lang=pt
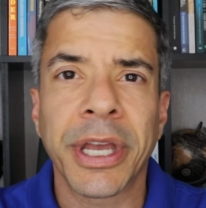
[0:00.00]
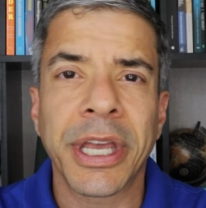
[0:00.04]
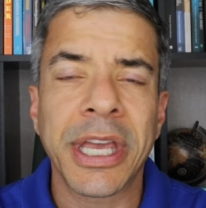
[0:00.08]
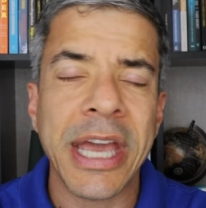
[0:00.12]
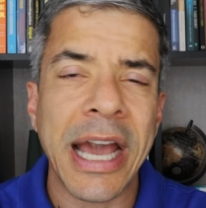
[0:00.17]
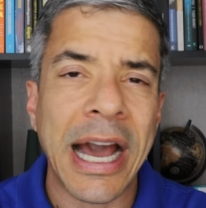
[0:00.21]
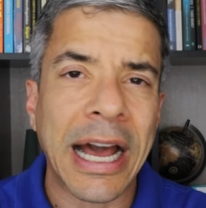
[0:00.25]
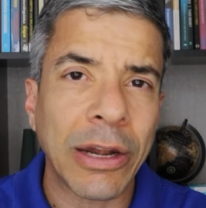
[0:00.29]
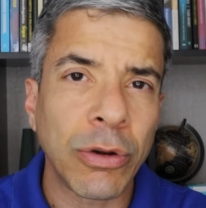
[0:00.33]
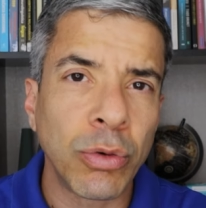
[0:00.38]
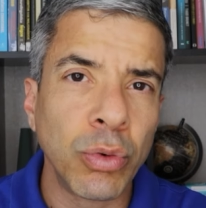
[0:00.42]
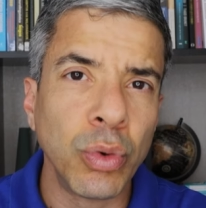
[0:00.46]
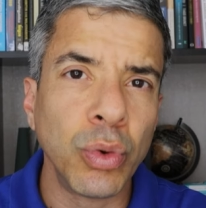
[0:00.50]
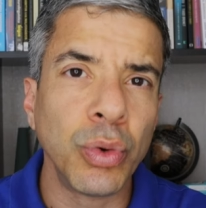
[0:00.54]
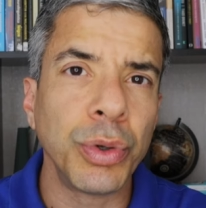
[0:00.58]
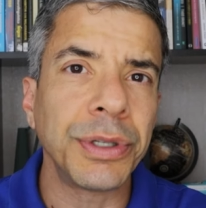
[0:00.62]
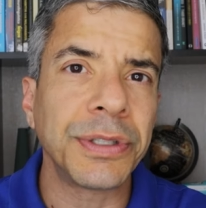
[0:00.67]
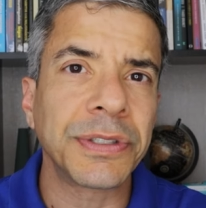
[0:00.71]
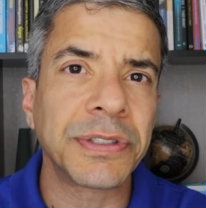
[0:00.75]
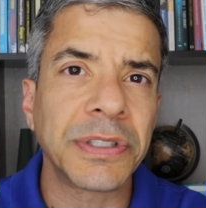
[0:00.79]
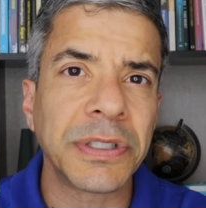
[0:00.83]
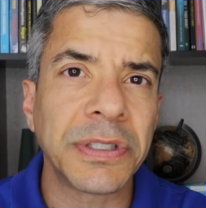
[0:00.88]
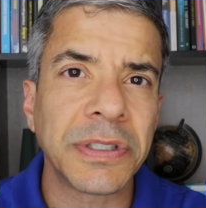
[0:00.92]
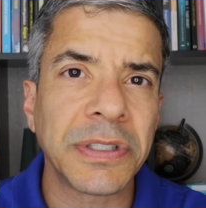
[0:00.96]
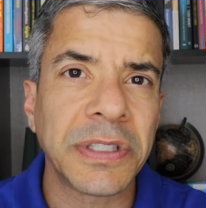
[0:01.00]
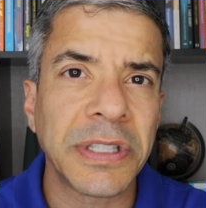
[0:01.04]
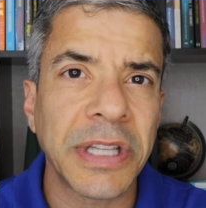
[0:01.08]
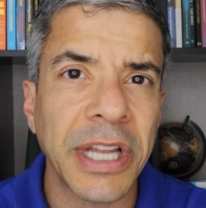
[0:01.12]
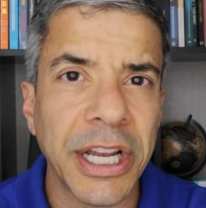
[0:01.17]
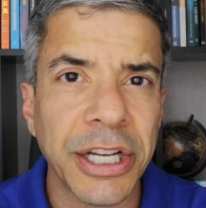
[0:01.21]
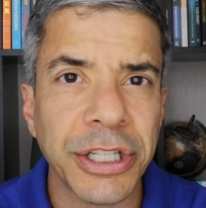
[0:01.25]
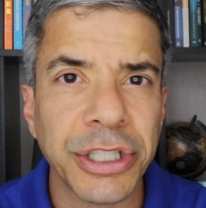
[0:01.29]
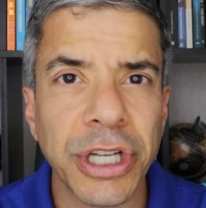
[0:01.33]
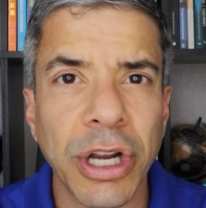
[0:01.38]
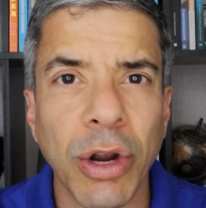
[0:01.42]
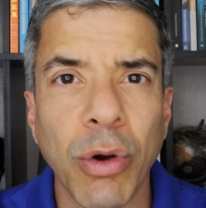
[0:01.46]
que a luz
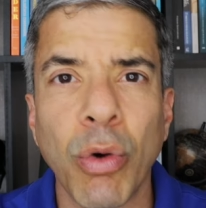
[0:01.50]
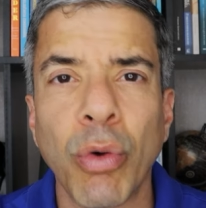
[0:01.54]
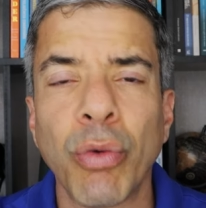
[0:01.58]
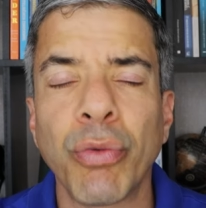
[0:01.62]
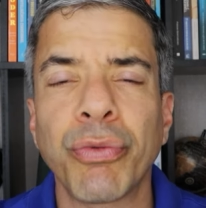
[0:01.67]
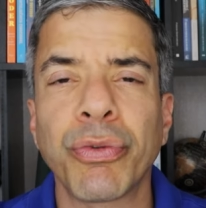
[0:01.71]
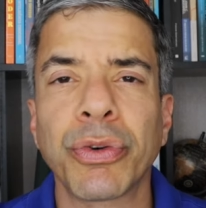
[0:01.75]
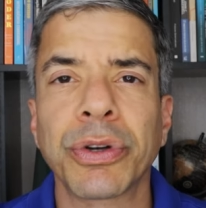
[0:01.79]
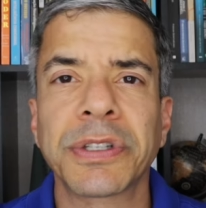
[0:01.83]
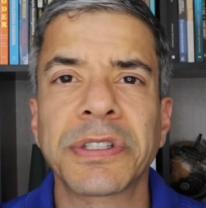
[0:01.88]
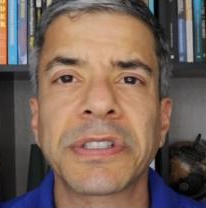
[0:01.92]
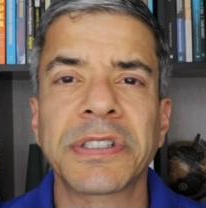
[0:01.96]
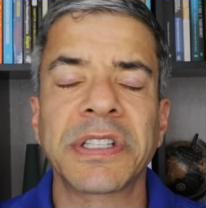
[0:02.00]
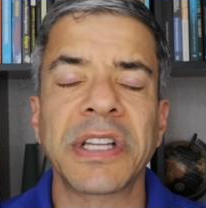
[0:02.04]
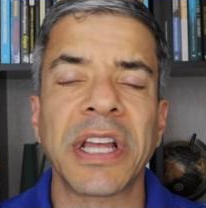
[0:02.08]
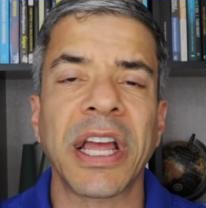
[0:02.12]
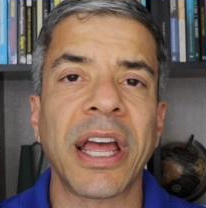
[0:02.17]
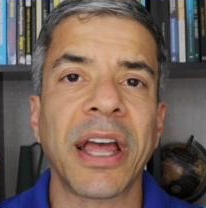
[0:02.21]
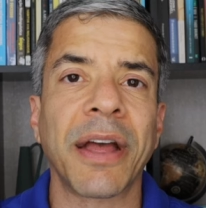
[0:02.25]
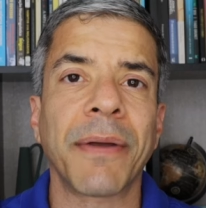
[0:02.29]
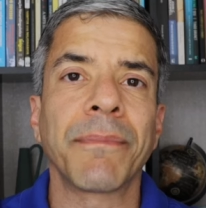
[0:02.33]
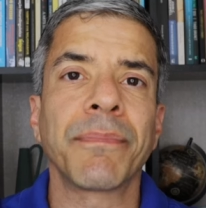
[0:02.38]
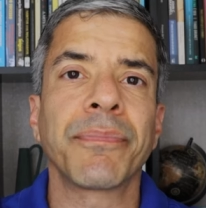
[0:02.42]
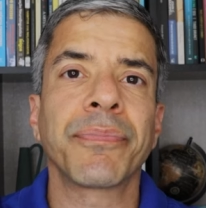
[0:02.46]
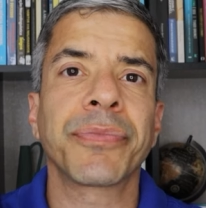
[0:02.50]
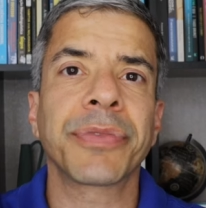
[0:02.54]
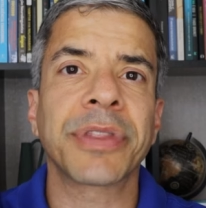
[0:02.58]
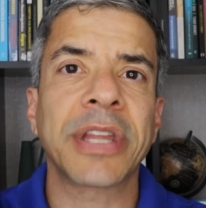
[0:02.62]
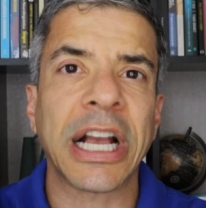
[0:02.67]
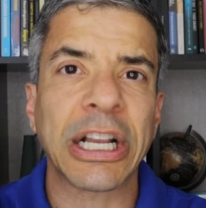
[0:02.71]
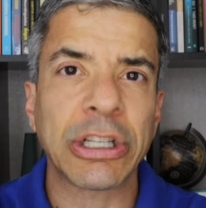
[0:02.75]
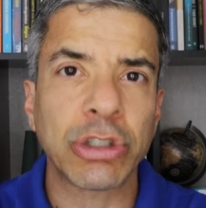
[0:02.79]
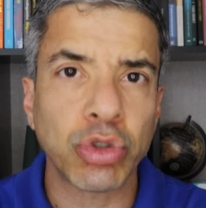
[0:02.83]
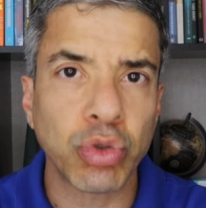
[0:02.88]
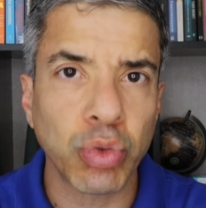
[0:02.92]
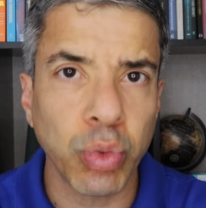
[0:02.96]
esteja com você
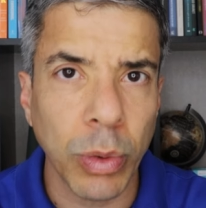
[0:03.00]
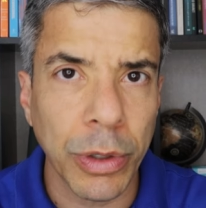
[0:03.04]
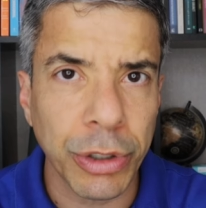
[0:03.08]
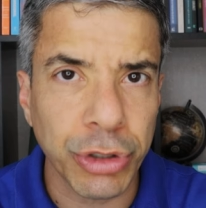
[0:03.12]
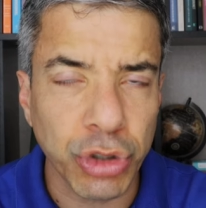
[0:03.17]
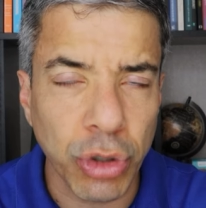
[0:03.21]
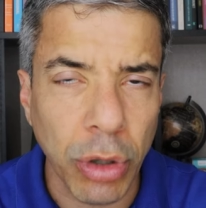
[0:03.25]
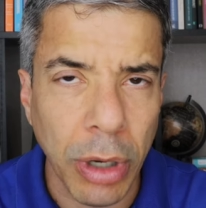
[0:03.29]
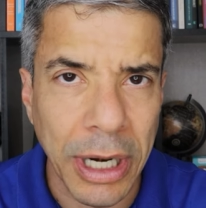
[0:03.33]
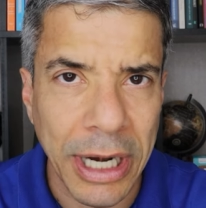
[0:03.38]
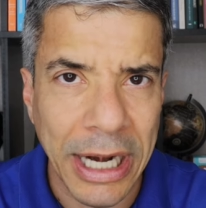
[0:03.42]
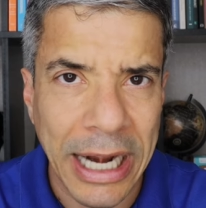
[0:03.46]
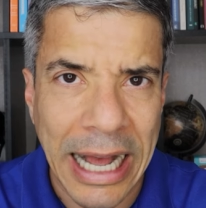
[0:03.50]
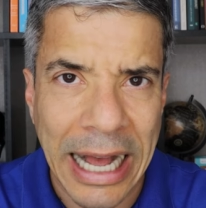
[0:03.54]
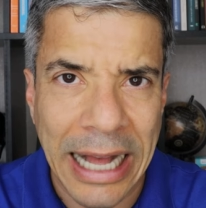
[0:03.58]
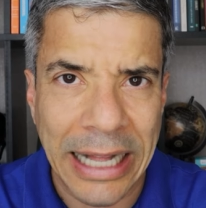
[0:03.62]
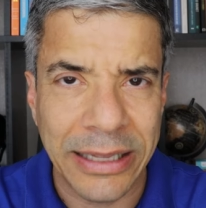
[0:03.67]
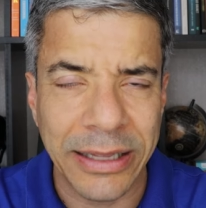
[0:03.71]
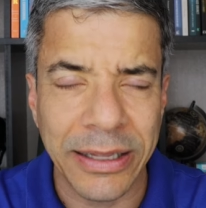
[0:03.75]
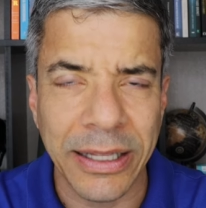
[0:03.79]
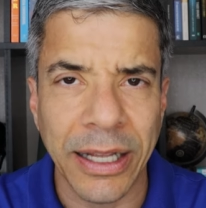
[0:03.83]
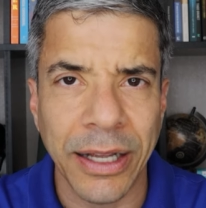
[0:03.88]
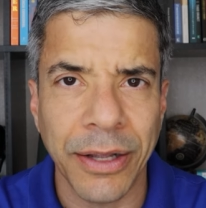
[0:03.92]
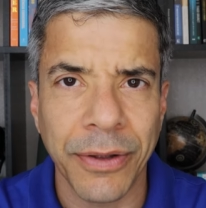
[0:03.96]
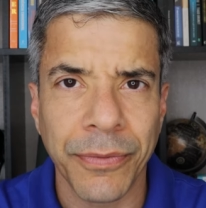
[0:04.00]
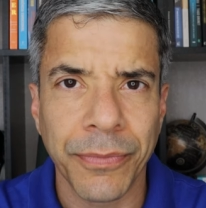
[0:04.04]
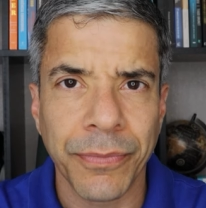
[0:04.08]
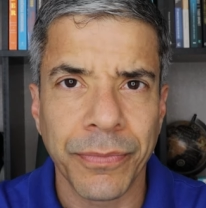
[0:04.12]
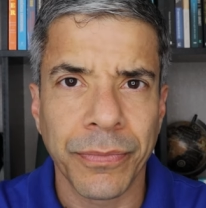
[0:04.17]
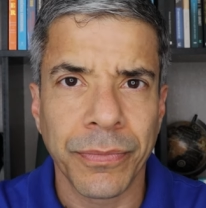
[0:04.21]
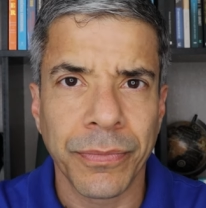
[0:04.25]
na sua jornada.